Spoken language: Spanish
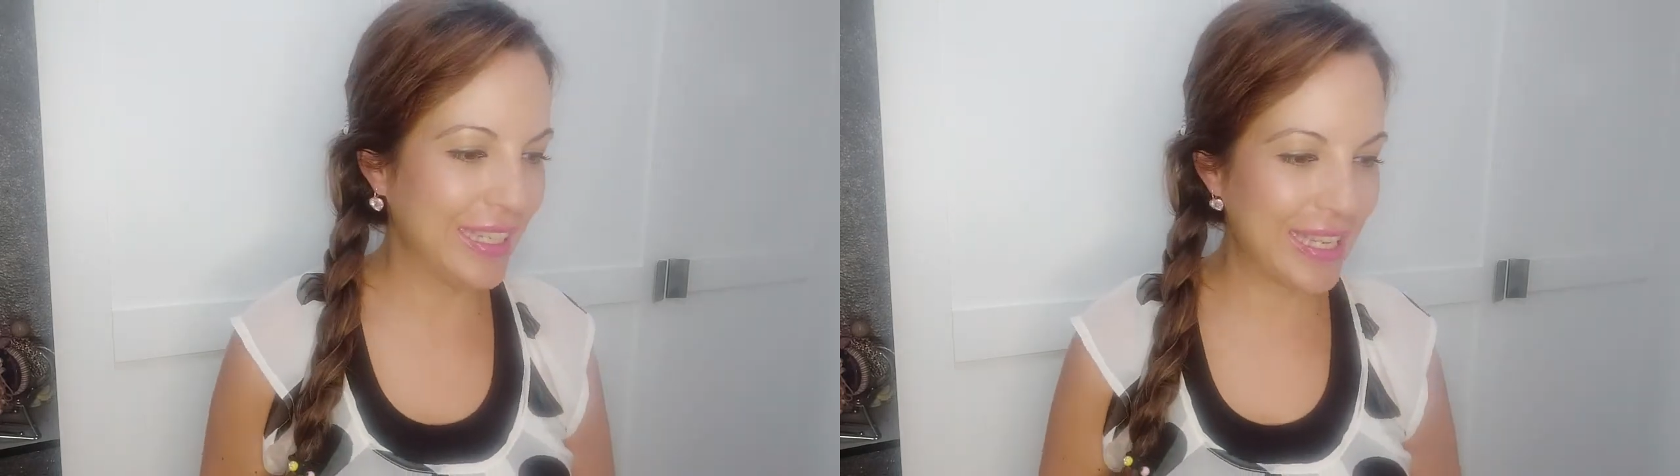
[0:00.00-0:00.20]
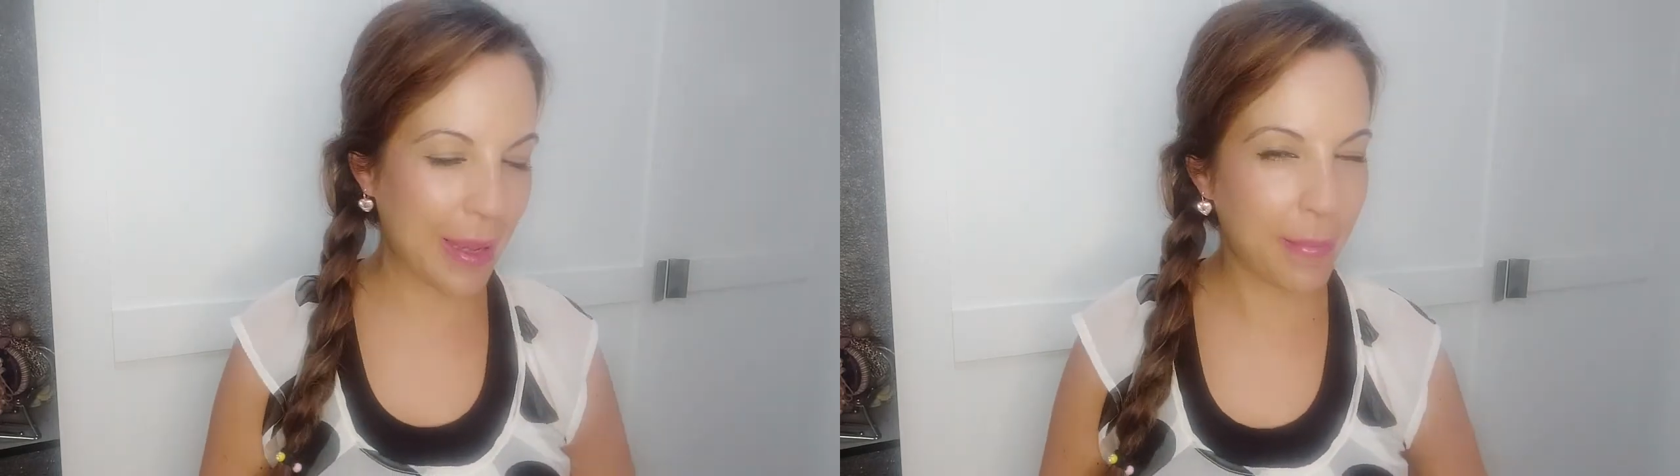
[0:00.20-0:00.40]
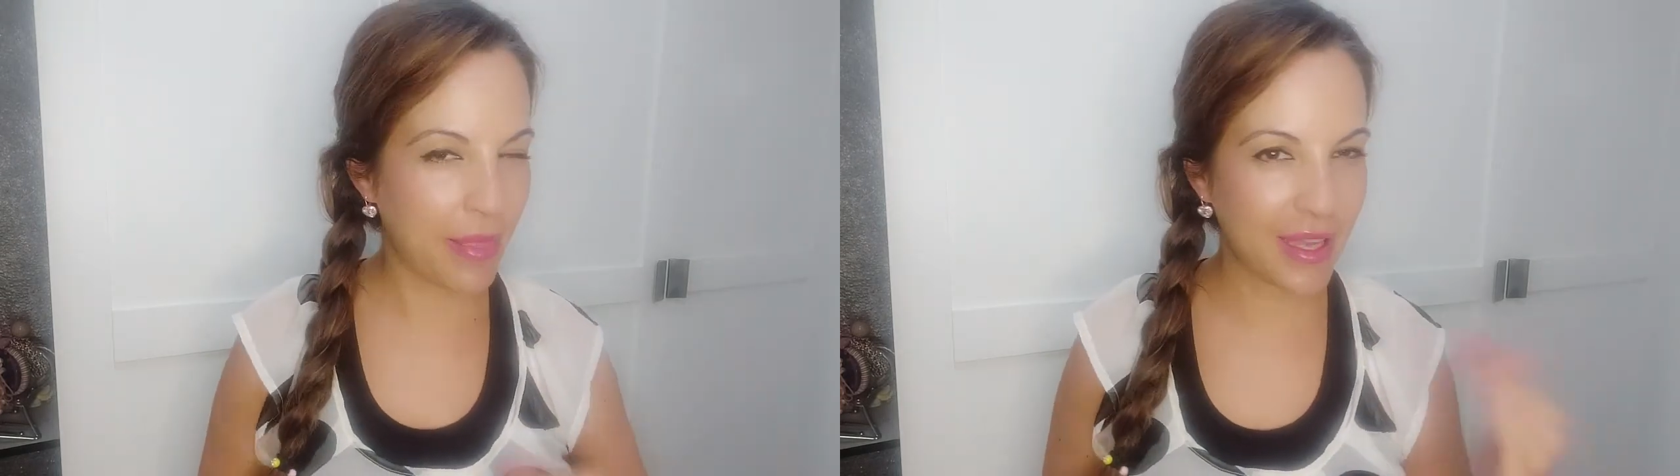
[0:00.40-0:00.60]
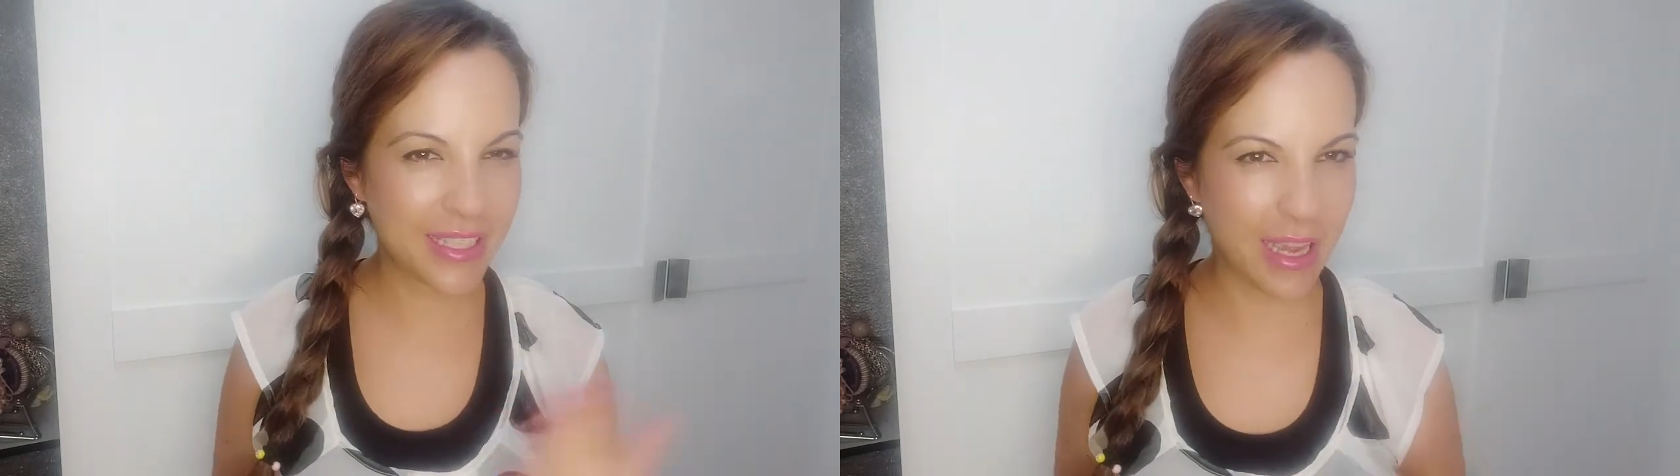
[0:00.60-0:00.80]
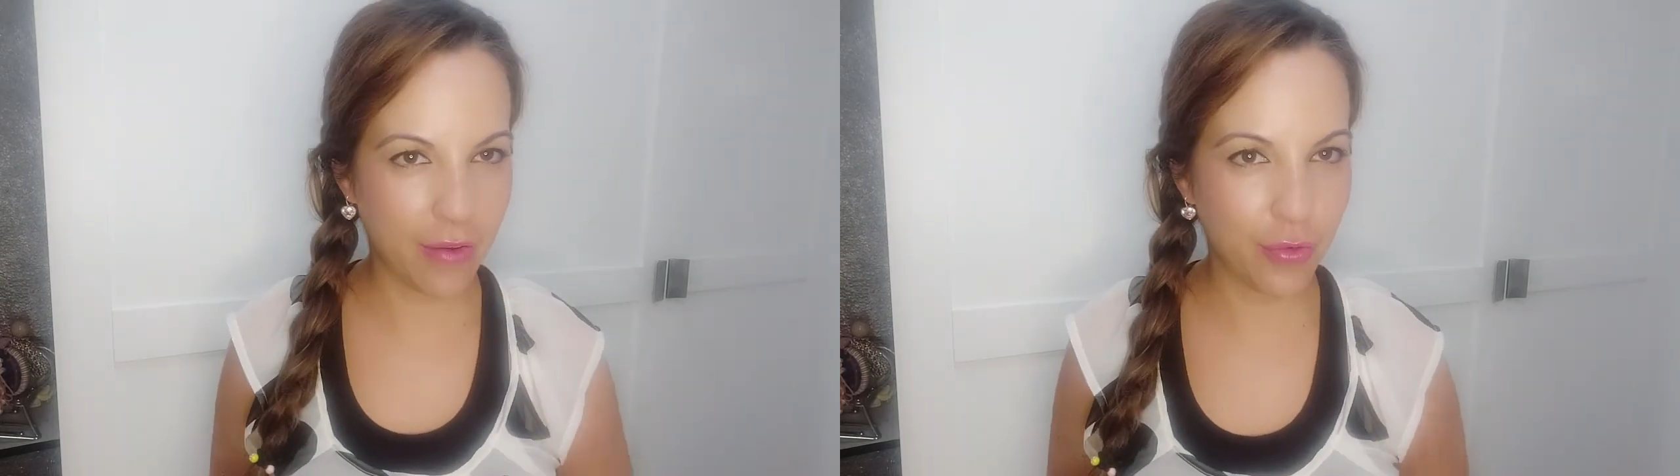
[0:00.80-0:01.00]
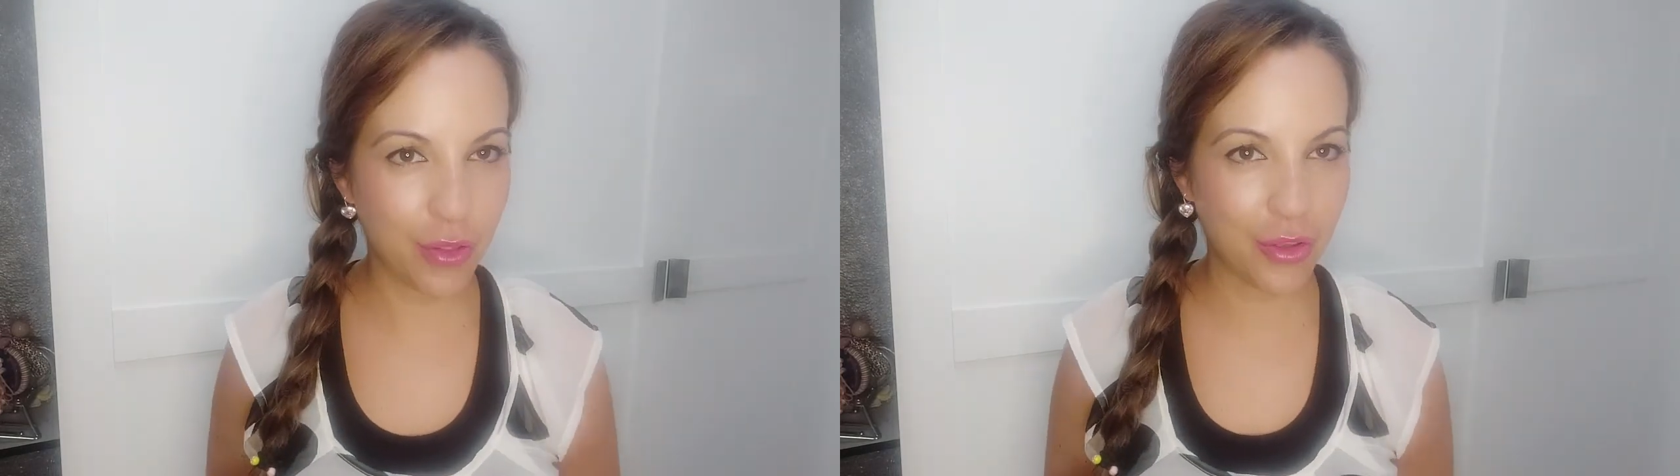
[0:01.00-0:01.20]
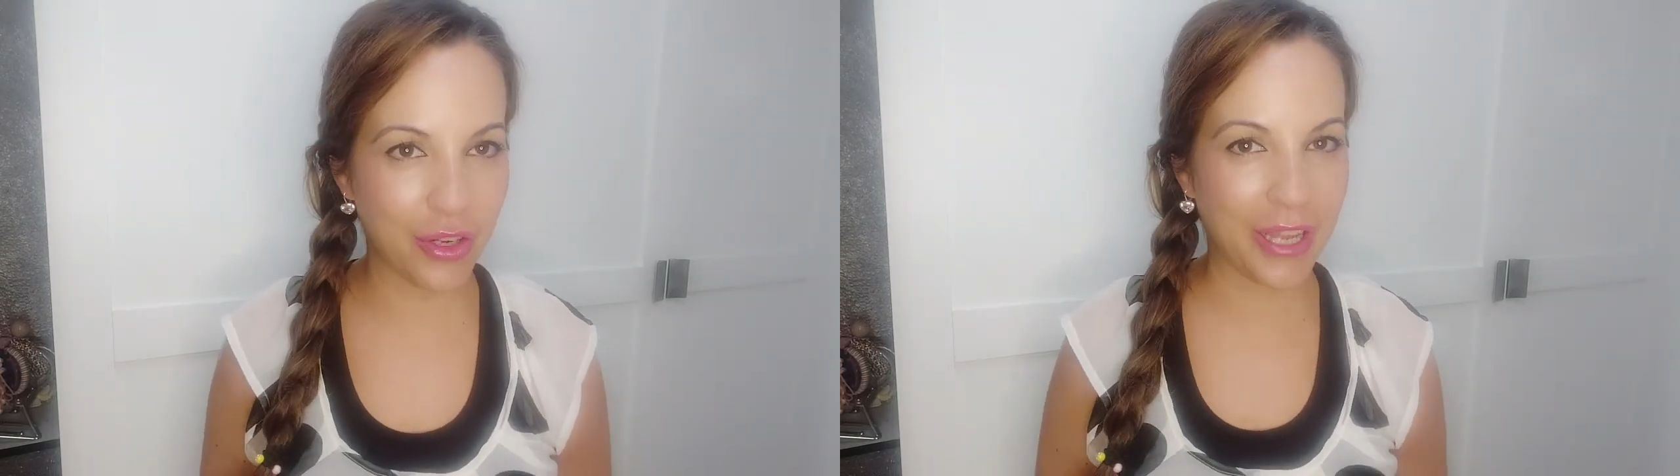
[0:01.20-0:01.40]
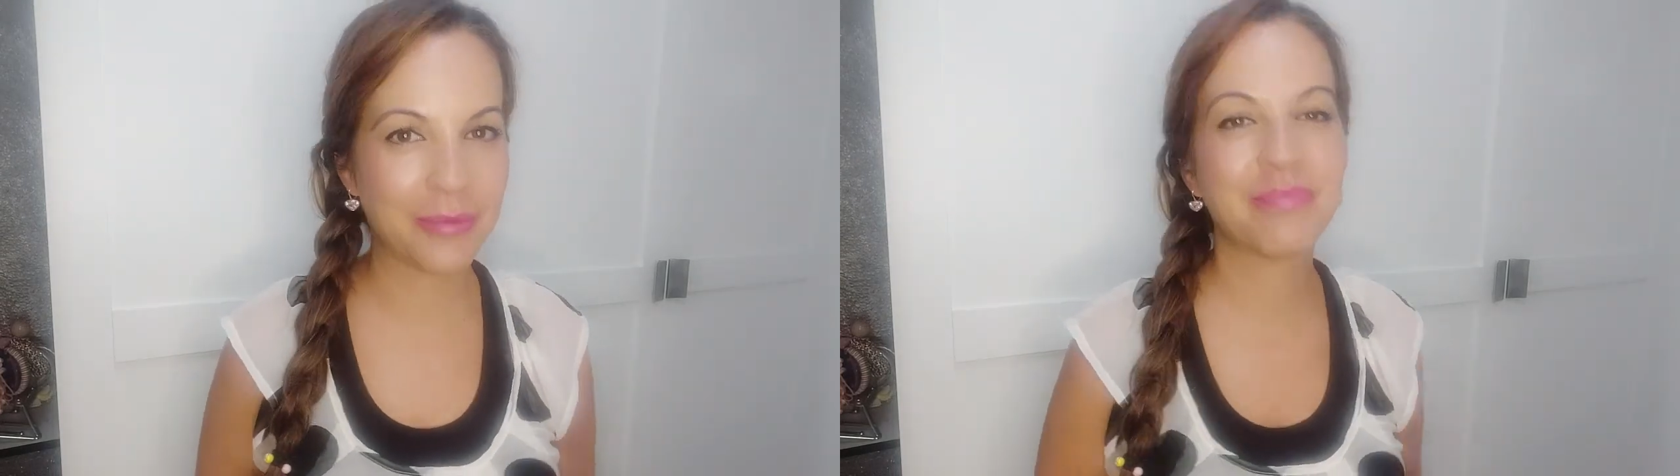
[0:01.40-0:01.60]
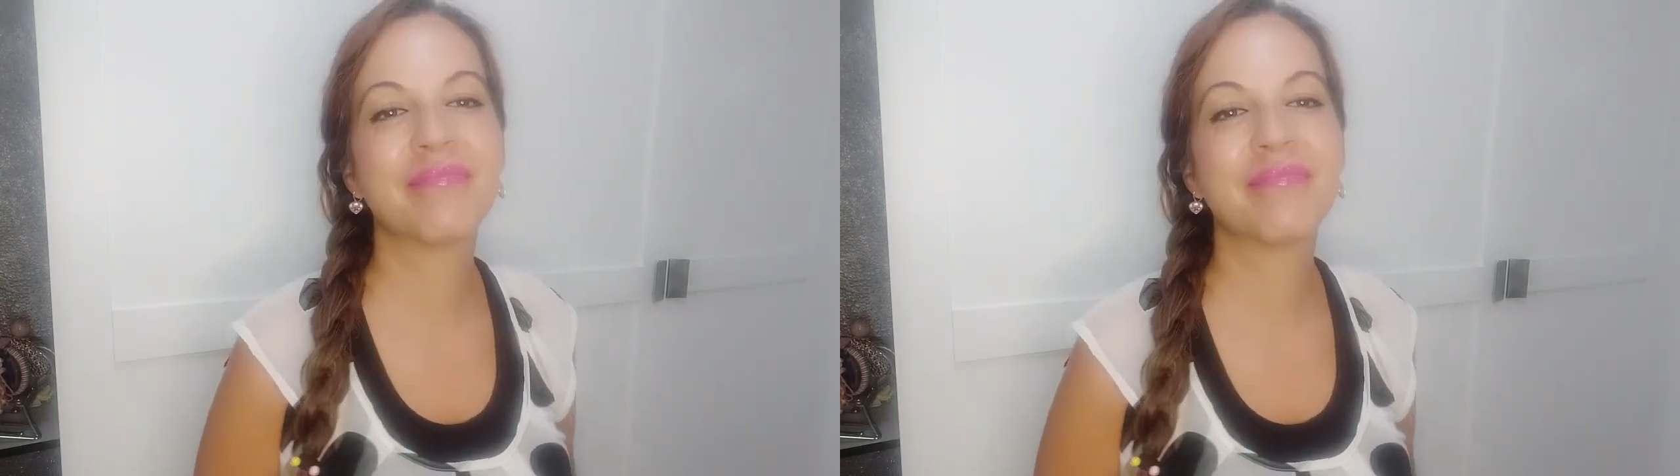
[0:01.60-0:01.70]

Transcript: y empezar ya a funcionar.